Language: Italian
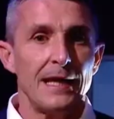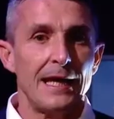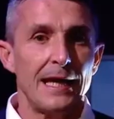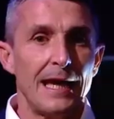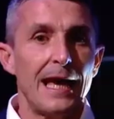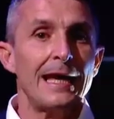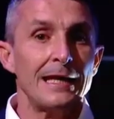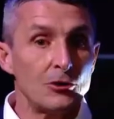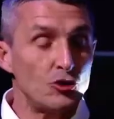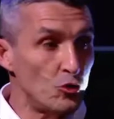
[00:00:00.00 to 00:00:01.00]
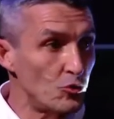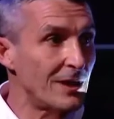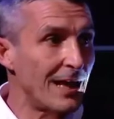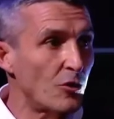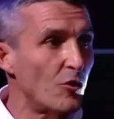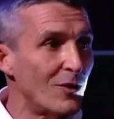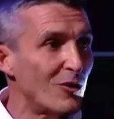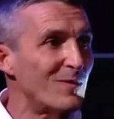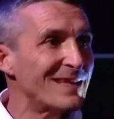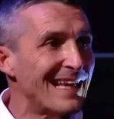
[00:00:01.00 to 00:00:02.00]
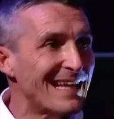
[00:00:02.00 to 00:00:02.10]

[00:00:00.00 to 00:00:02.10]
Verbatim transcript: E, e in aggiunta, come, come,